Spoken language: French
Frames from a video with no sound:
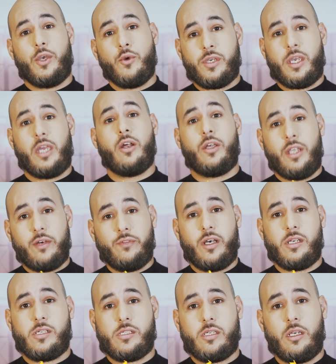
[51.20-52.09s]
qu'il y a eu Kyler
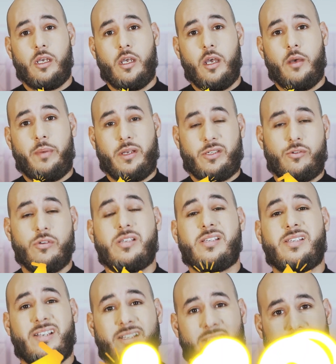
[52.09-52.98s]
Navas parce que
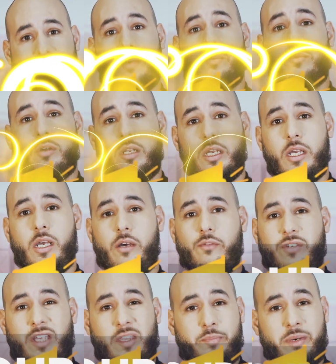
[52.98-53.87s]
sincèrement les gars,
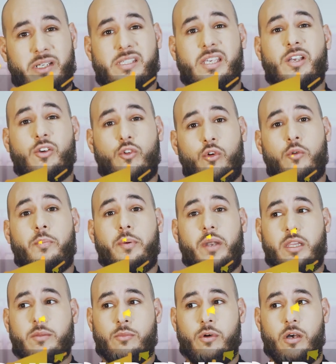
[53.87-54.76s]
vous êtes passés
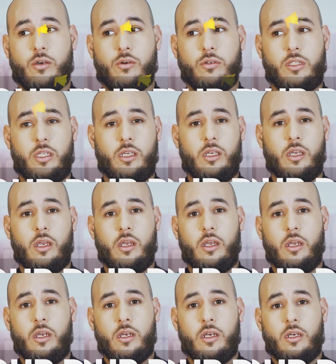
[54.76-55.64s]
complètement à côté.
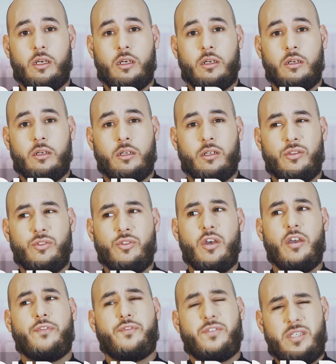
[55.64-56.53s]

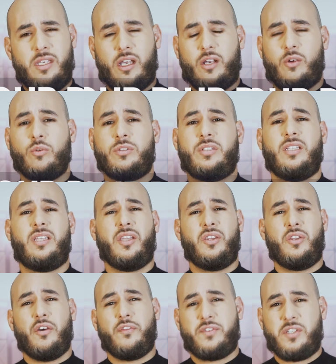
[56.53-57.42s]
9 tirs concédé
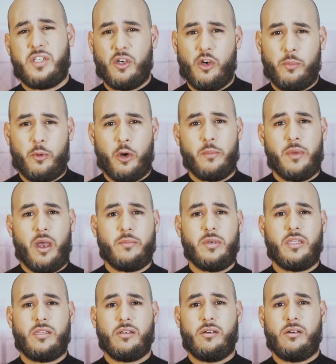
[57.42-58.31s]
9 tirs en première
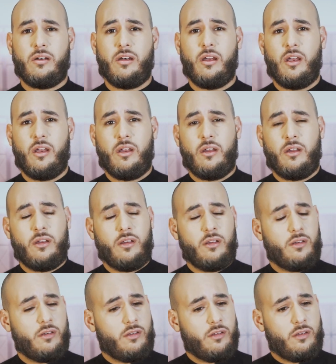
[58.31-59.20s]
mi-temps.
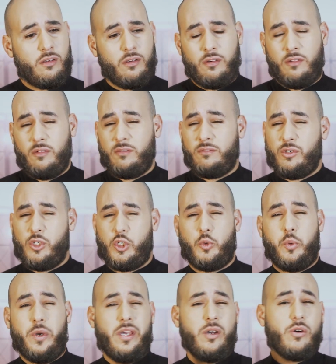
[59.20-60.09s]

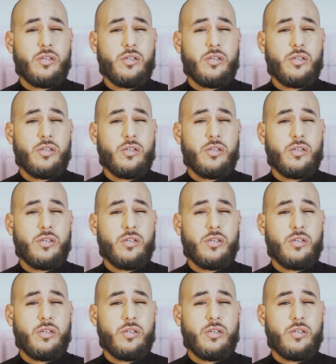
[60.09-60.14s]
Jouer